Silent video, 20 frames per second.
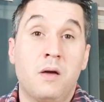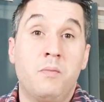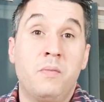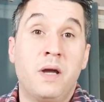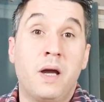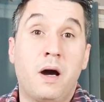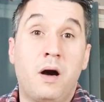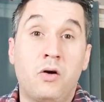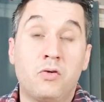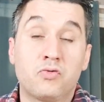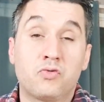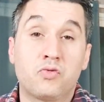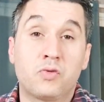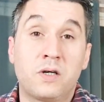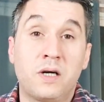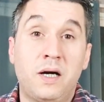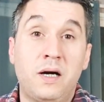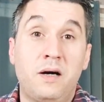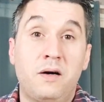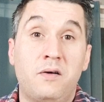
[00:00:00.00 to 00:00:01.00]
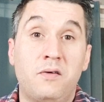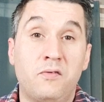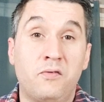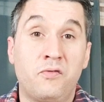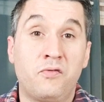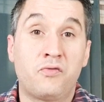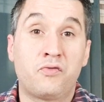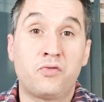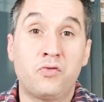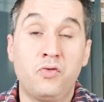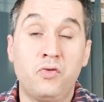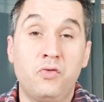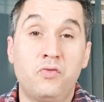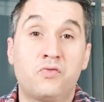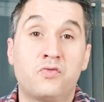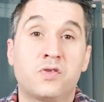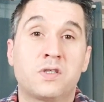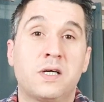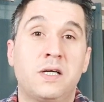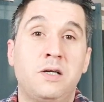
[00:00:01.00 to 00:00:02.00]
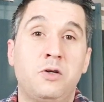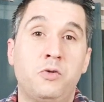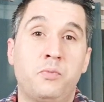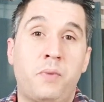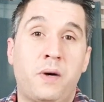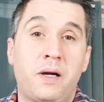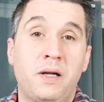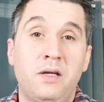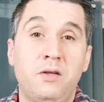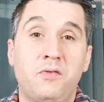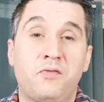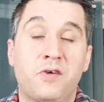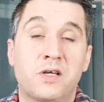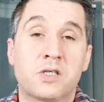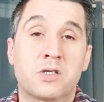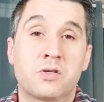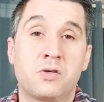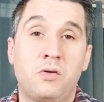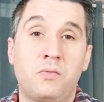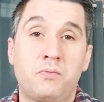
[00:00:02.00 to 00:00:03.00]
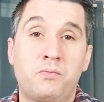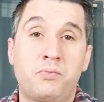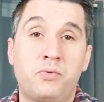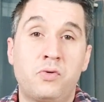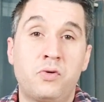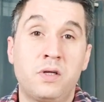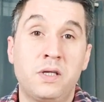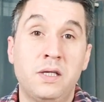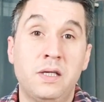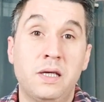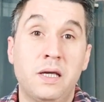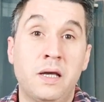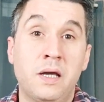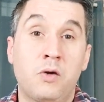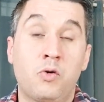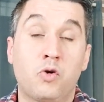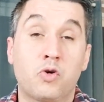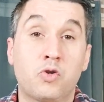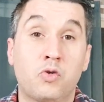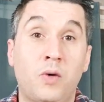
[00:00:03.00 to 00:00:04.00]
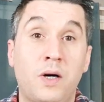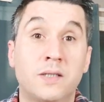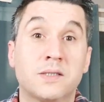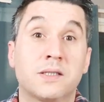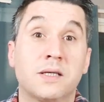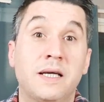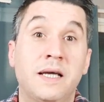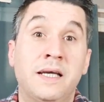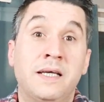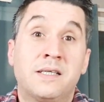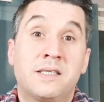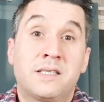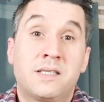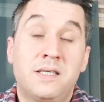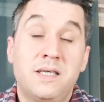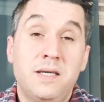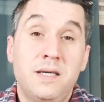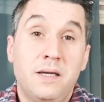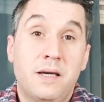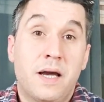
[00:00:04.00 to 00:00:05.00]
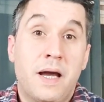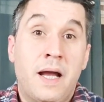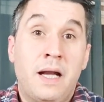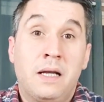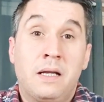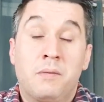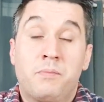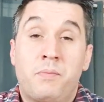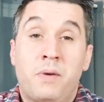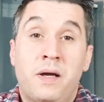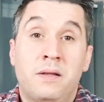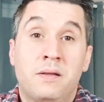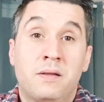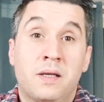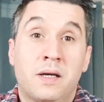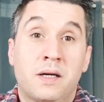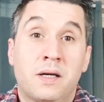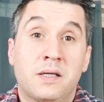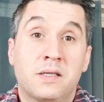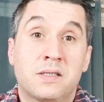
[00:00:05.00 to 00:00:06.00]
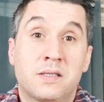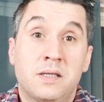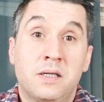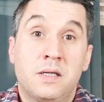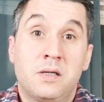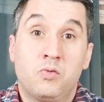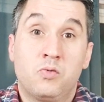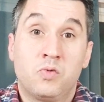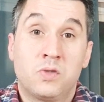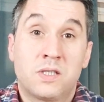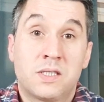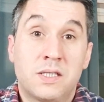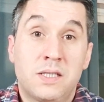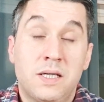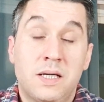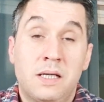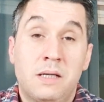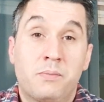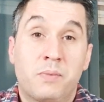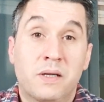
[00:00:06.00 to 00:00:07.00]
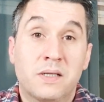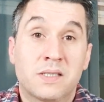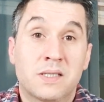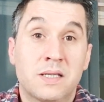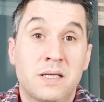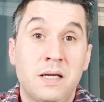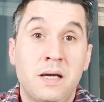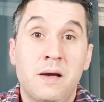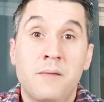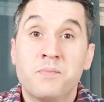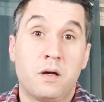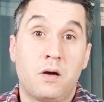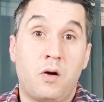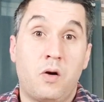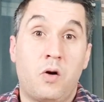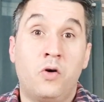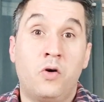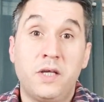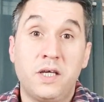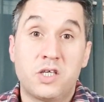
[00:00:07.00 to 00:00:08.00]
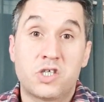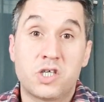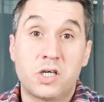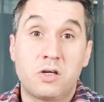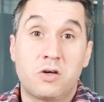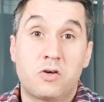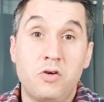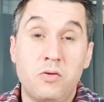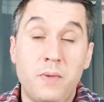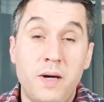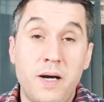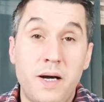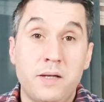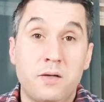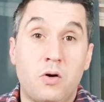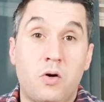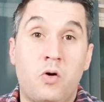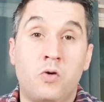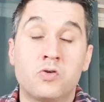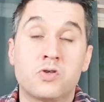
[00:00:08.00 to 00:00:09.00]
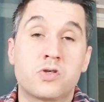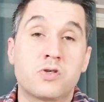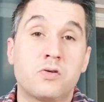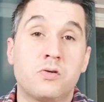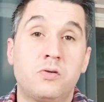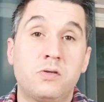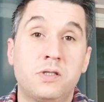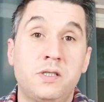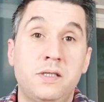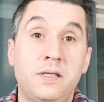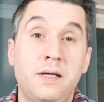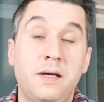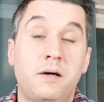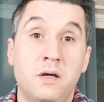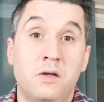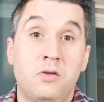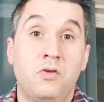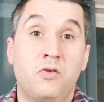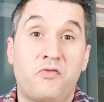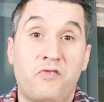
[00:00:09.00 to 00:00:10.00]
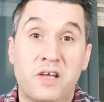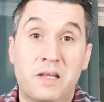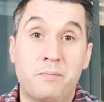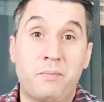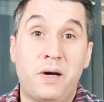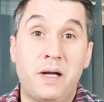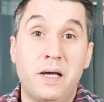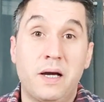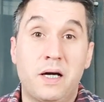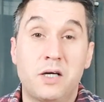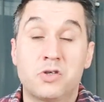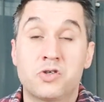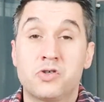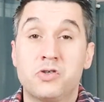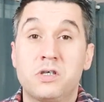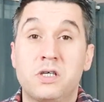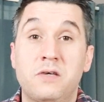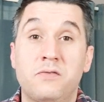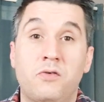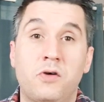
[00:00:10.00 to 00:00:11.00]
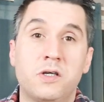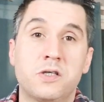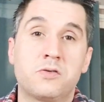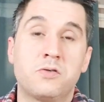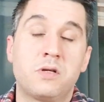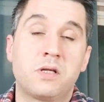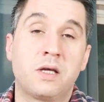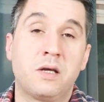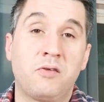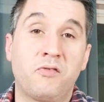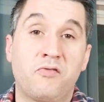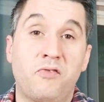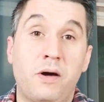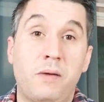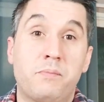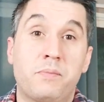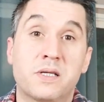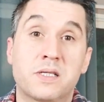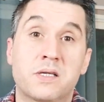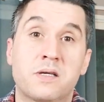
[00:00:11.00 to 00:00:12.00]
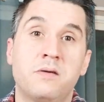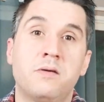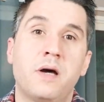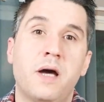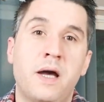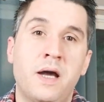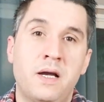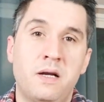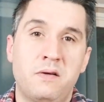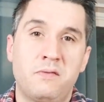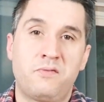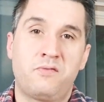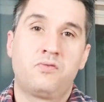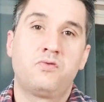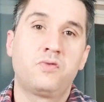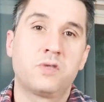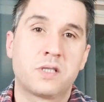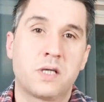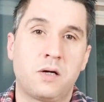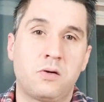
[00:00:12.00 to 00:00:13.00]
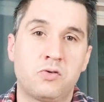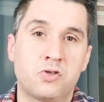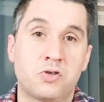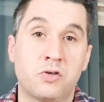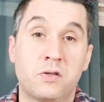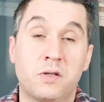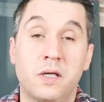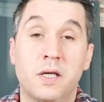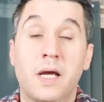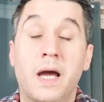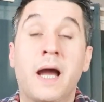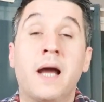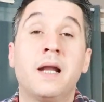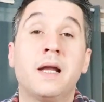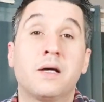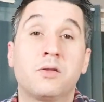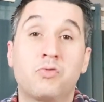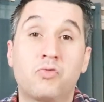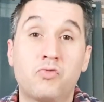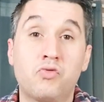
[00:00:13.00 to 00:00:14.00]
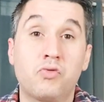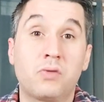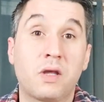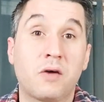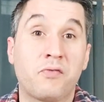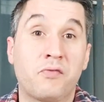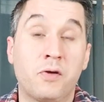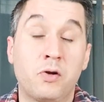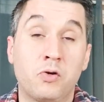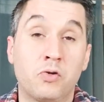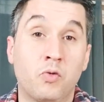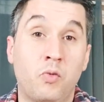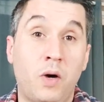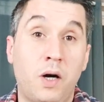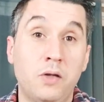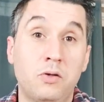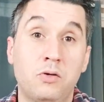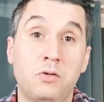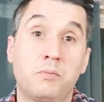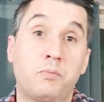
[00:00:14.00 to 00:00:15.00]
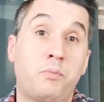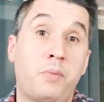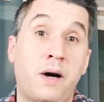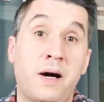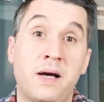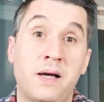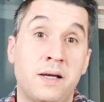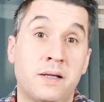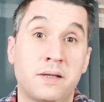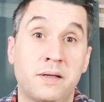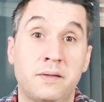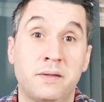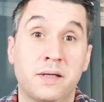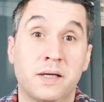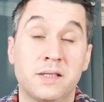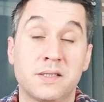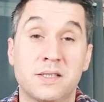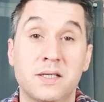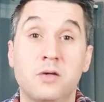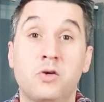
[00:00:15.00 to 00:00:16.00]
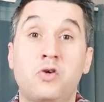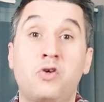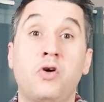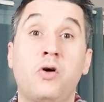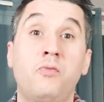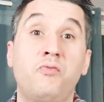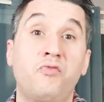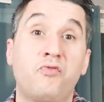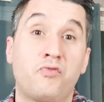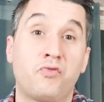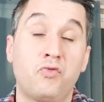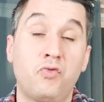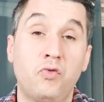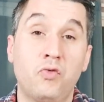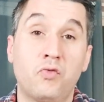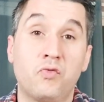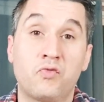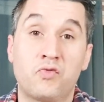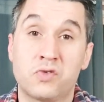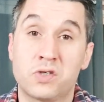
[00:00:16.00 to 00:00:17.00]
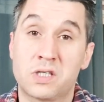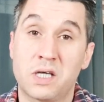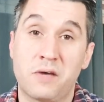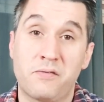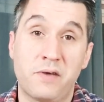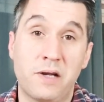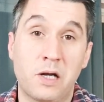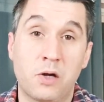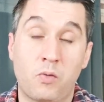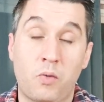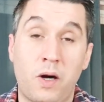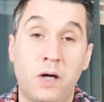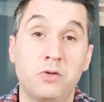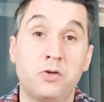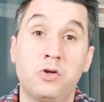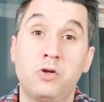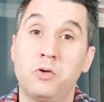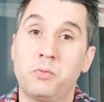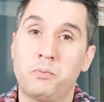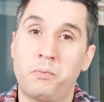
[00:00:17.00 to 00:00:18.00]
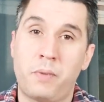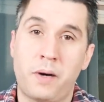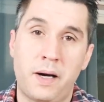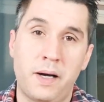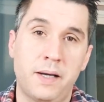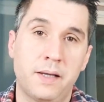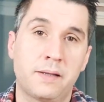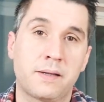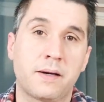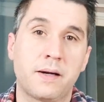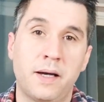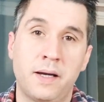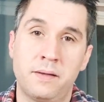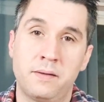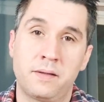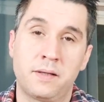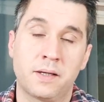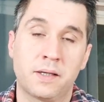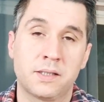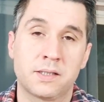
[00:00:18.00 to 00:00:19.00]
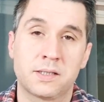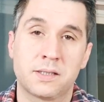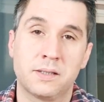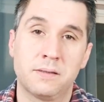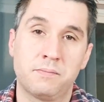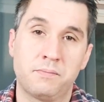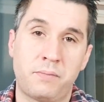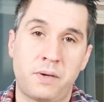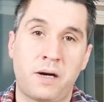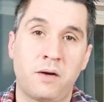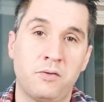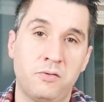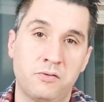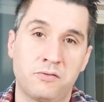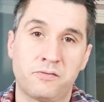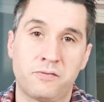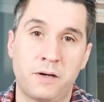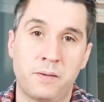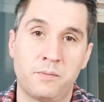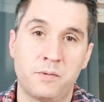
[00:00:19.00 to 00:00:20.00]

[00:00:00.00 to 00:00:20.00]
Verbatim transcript: Mais en tout cas, vous, vous allez lui parler de façon polie et courtoise. Et si elle n'est pas intéressée ou si elle est pressée, on est gentleman, on se retire. Ne faites pas les rageux qui vont insulter une femme parce qu'elle vous a rejeté. Elle a tout à fait le droit de ne pas être intéressée comme vous, vous avez le droit de ne pas être intéressé par une femme.